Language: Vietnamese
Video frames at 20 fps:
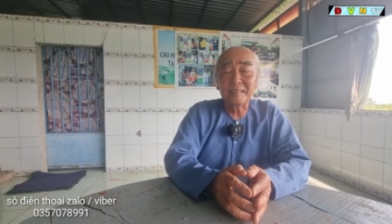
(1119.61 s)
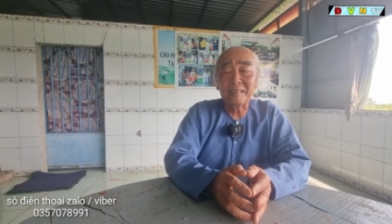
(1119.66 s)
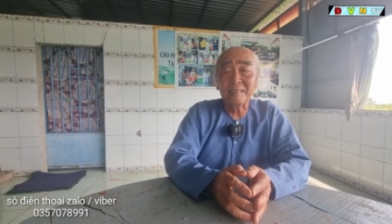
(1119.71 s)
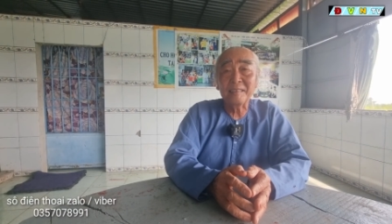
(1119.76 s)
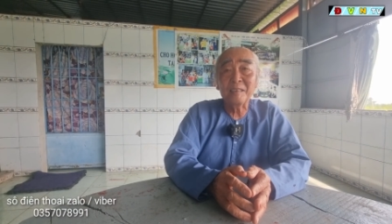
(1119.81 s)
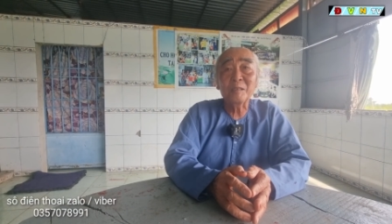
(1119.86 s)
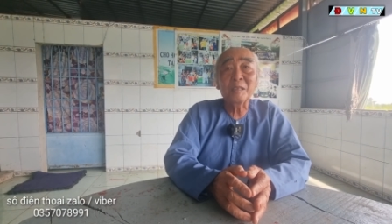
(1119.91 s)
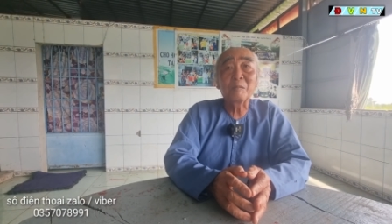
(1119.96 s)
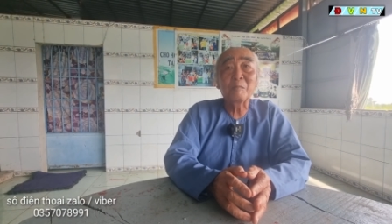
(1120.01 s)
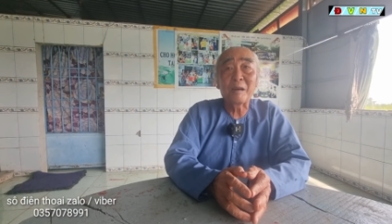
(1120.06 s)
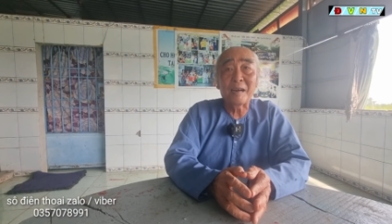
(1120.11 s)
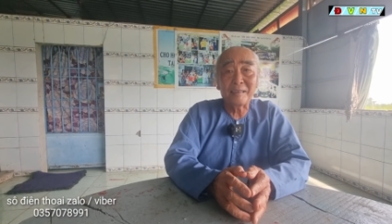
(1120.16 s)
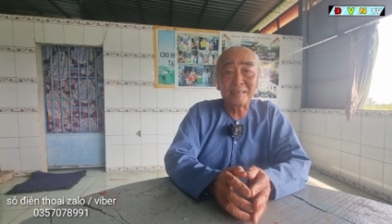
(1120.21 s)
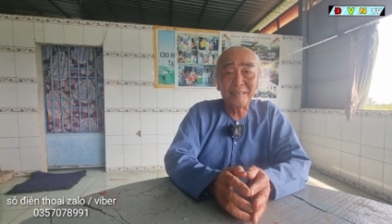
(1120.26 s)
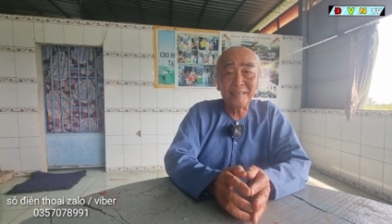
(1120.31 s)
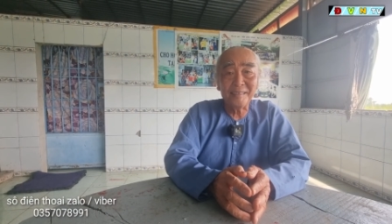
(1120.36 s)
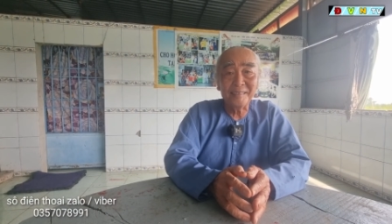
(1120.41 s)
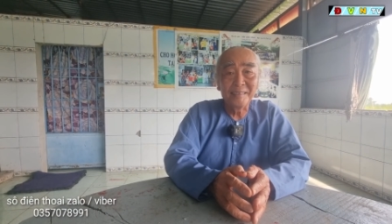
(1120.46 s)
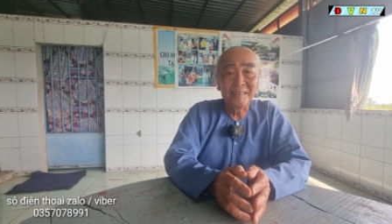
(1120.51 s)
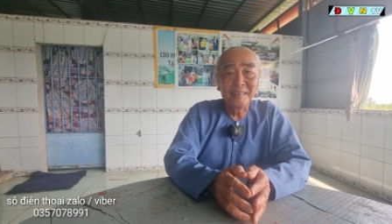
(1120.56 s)
nhẫn cho thành phật
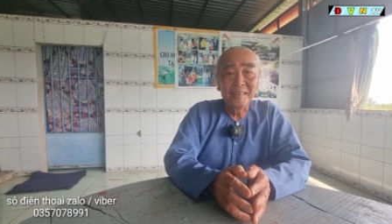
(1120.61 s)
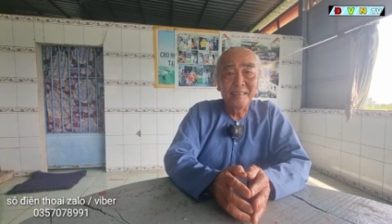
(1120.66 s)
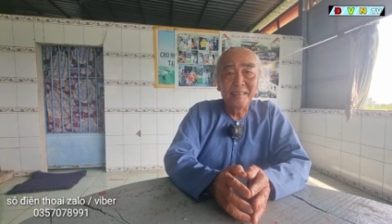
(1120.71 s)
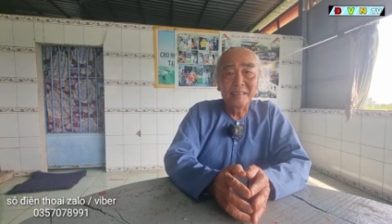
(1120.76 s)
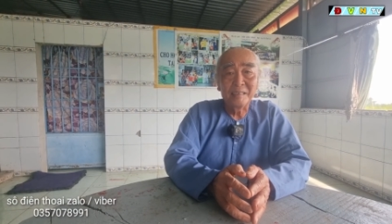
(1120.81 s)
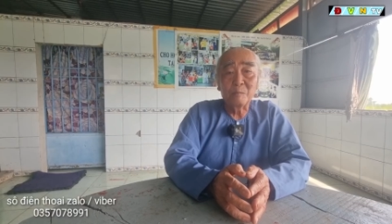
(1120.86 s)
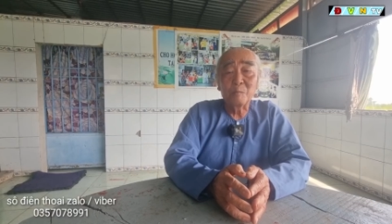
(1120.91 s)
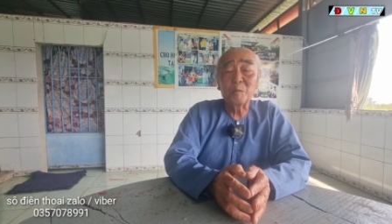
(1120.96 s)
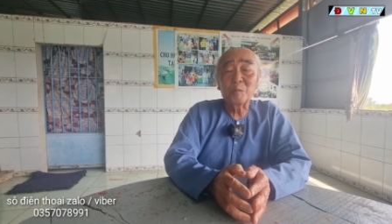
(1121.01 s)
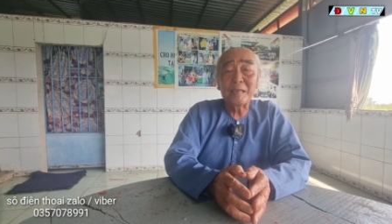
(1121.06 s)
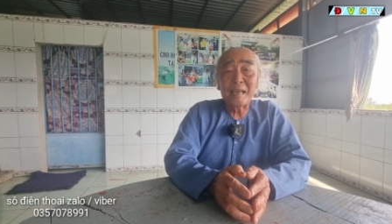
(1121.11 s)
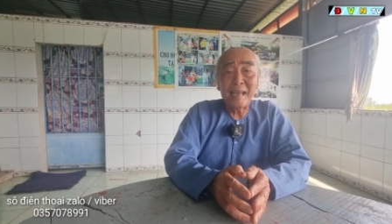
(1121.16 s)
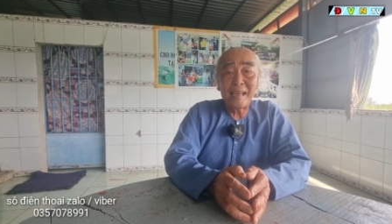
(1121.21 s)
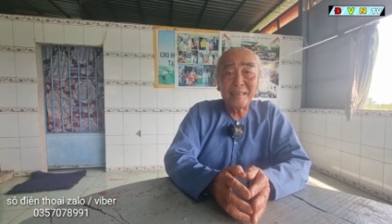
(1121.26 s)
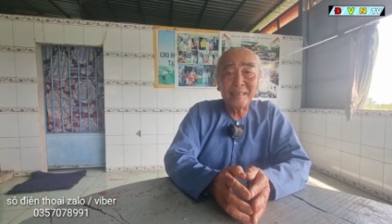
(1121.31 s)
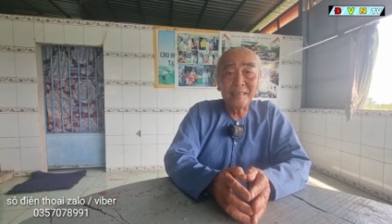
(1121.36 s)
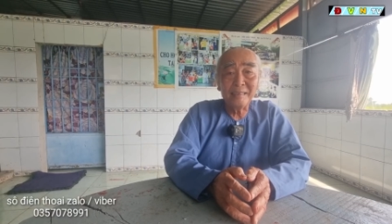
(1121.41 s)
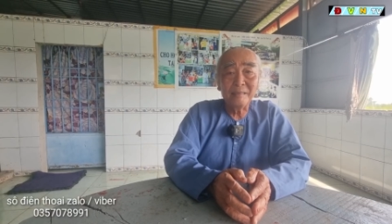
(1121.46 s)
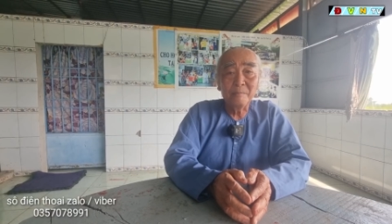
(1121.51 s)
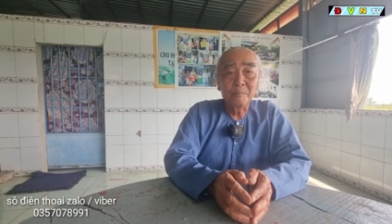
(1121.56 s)
đó chồng bồ
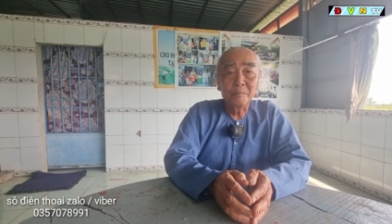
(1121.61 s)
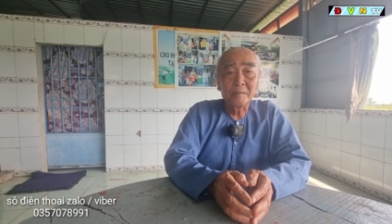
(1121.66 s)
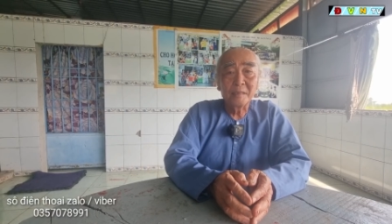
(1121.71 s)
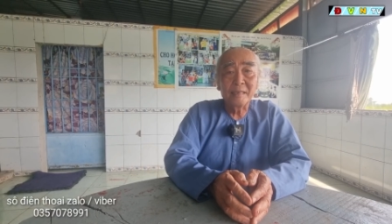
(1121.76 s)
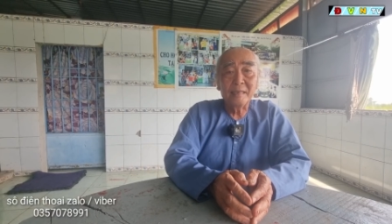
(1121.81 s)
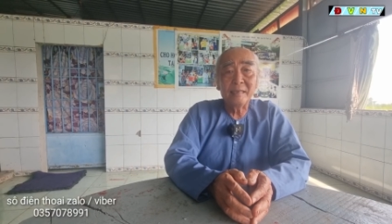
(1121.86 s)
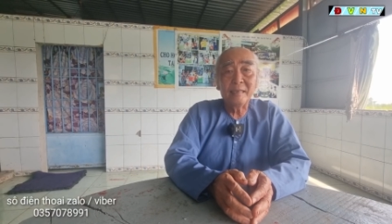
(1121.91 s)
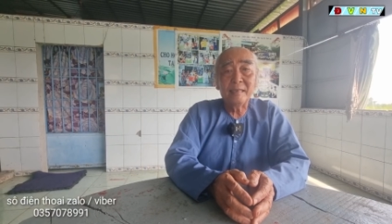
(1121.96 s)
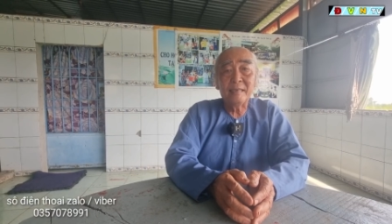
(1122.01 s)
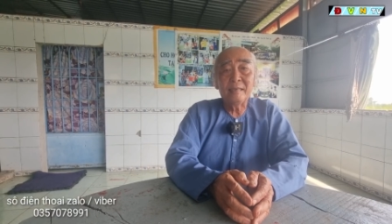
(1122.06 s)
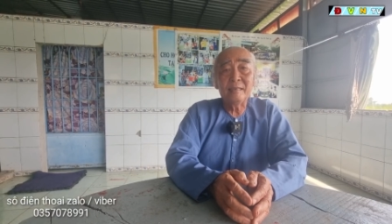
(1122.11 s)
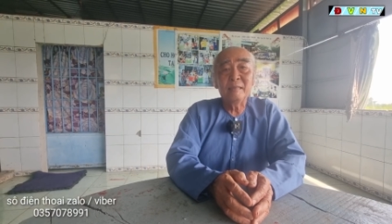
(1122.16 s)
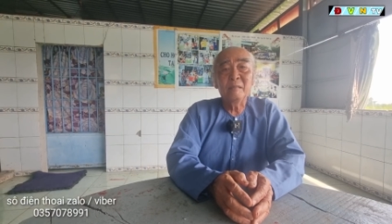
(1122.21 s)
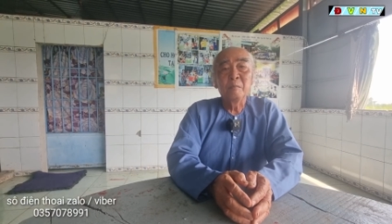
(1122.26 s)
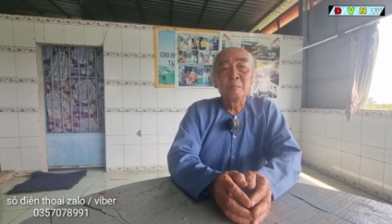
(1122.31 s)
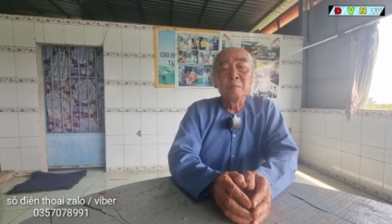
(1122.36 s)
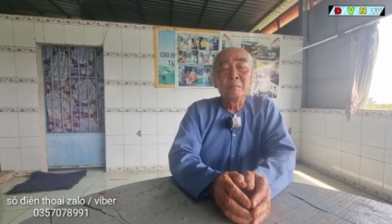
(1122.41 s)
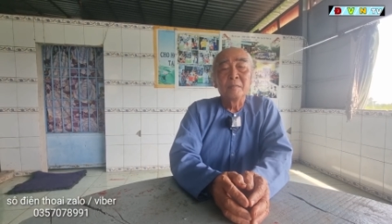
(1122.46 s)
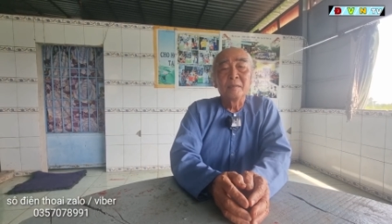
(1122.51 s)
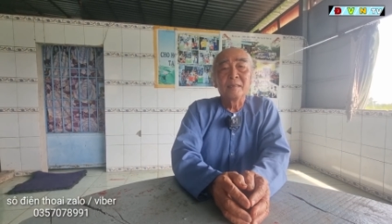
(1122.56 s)
tát đó cái
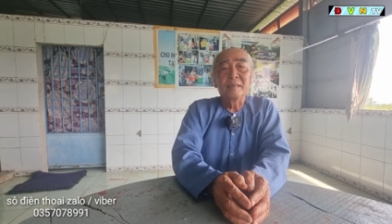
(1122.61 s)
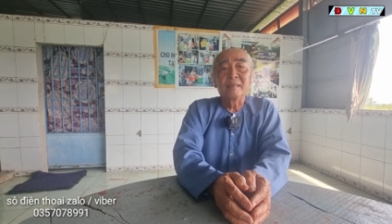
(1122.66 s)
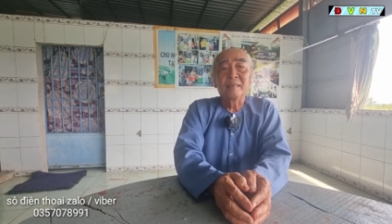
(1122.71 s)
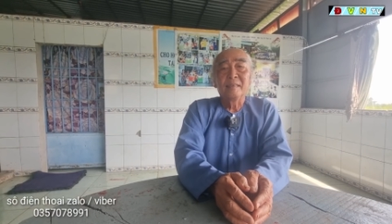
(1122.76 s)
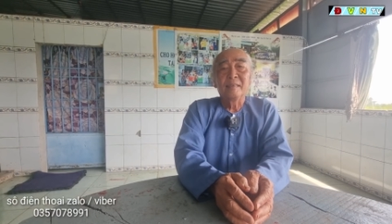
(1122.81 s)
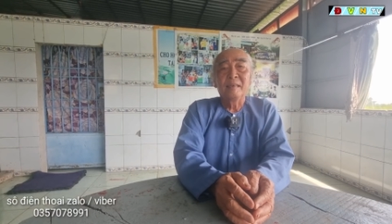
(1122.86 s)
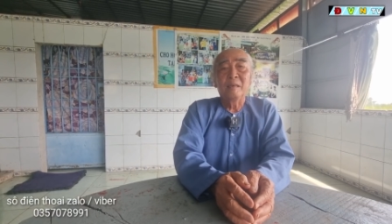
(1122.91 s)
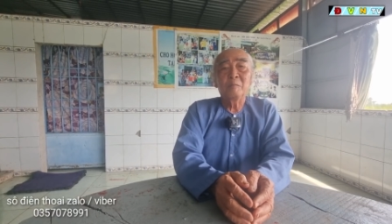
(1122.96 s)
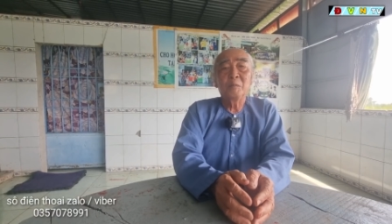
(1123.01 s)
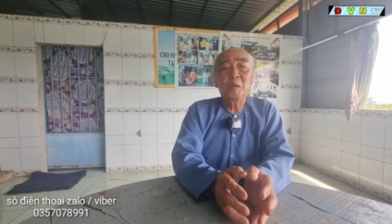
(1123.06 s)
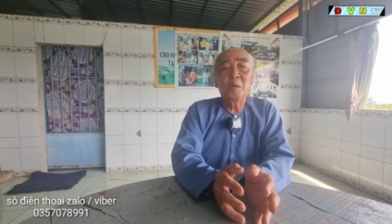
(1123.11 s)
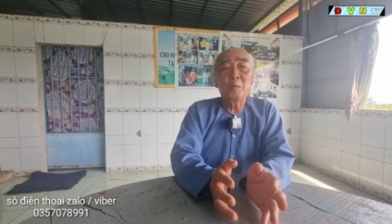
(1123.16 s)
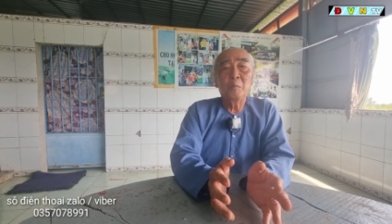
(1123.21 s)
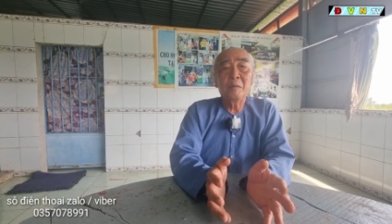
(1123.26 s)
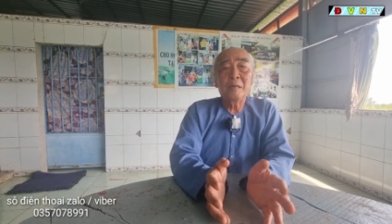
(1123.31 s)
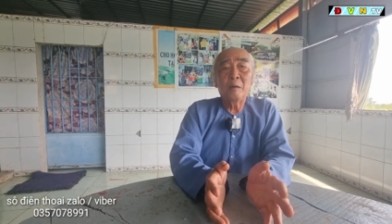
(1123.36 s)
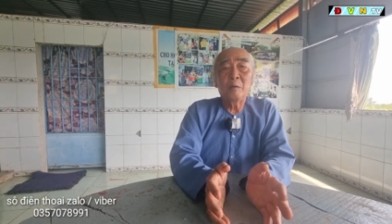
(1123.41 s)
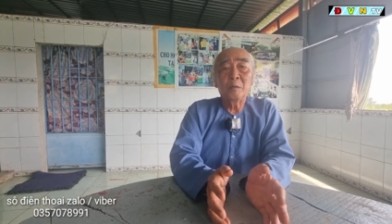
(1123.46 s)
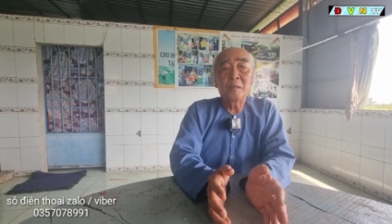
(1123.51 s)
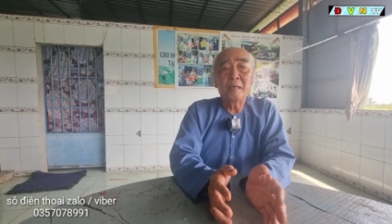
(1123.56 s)
ông vô ông
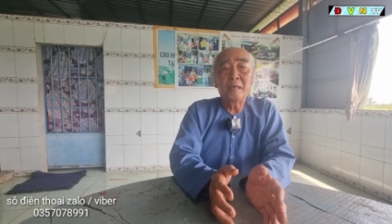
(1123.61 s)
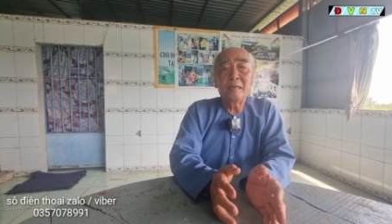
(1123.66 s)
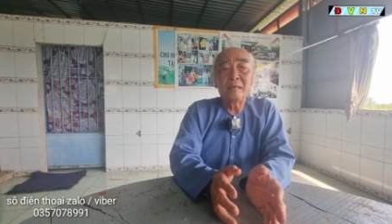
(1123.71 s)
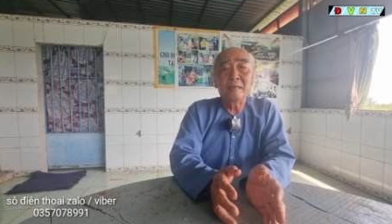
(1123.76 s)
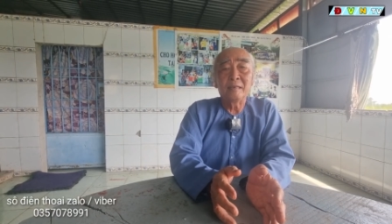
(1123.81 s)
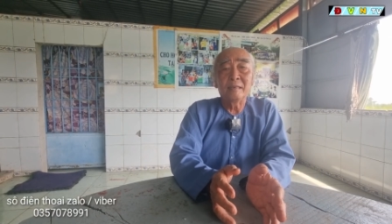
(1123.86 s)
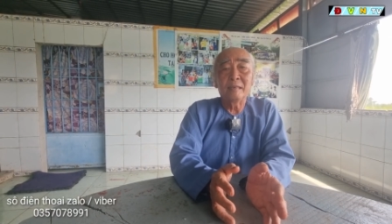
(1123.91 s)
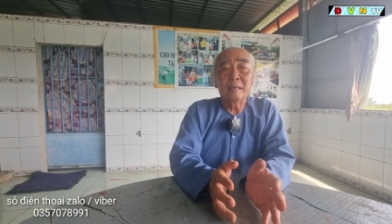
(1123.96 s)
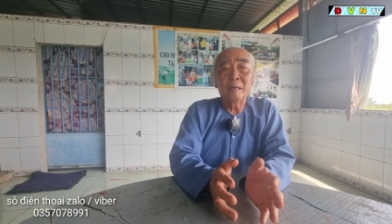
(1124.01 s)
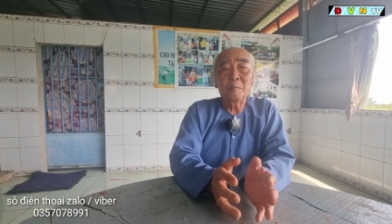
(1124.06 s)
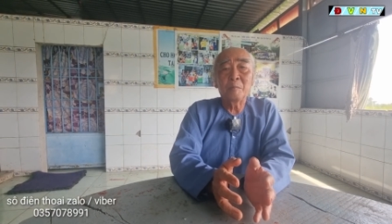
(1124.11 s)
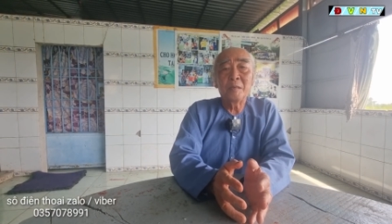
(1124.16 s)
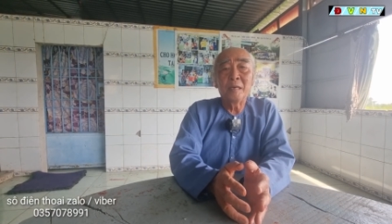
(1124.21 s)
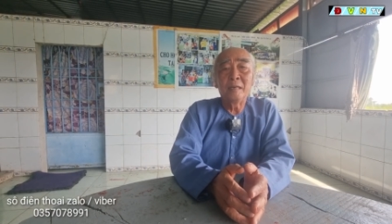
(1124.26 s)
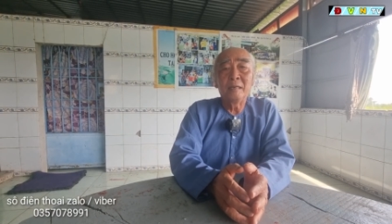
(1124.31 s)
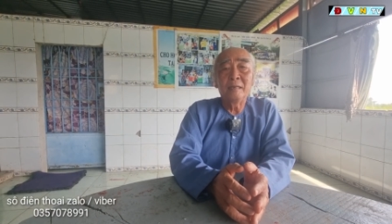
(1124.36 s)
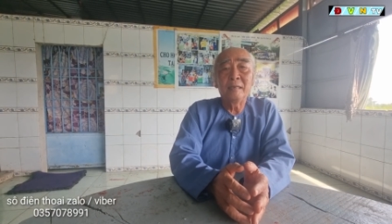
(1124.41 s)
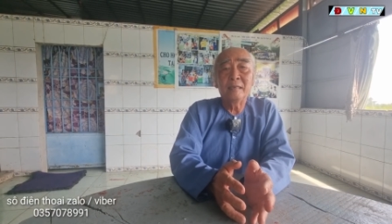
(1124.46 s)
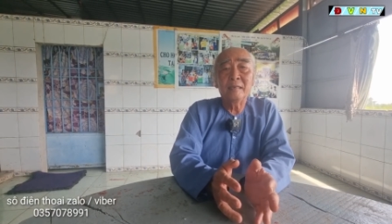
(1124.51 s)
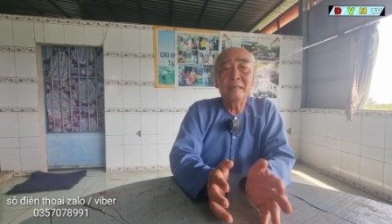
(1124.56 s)
ngồi thiền nhập
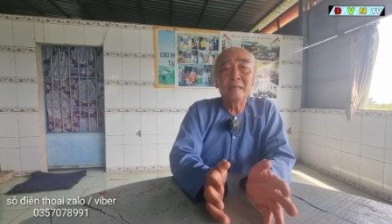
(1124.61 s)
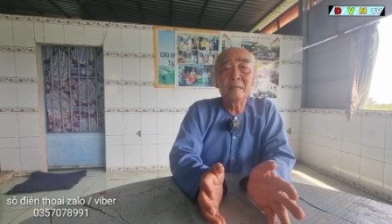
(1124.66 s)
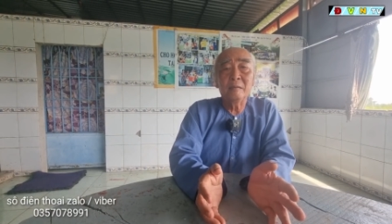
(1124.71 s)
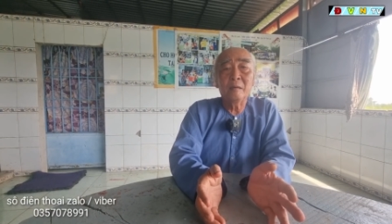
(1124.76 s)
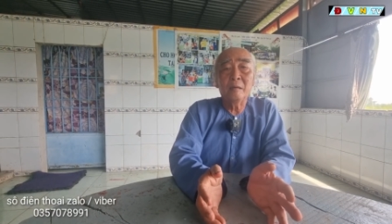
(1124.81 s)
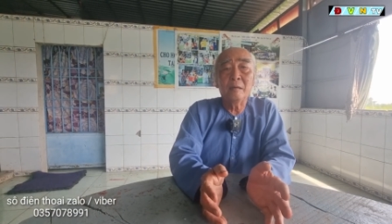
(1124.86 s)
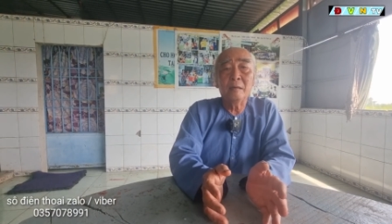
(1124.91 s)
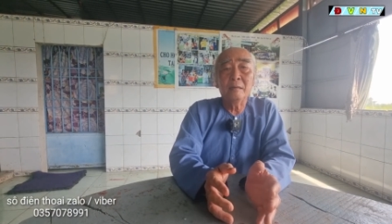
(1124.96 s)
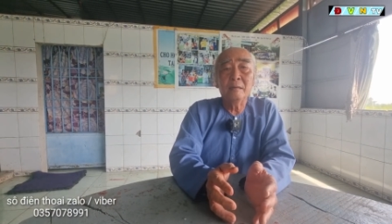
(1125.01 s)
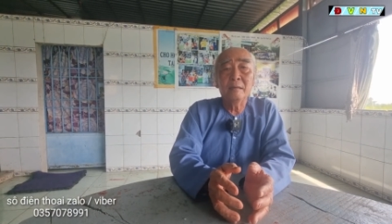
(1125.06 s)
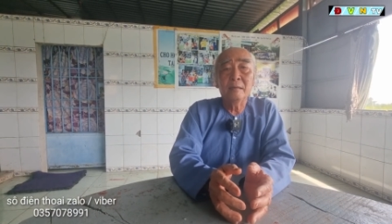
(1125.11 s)
định này kia nọ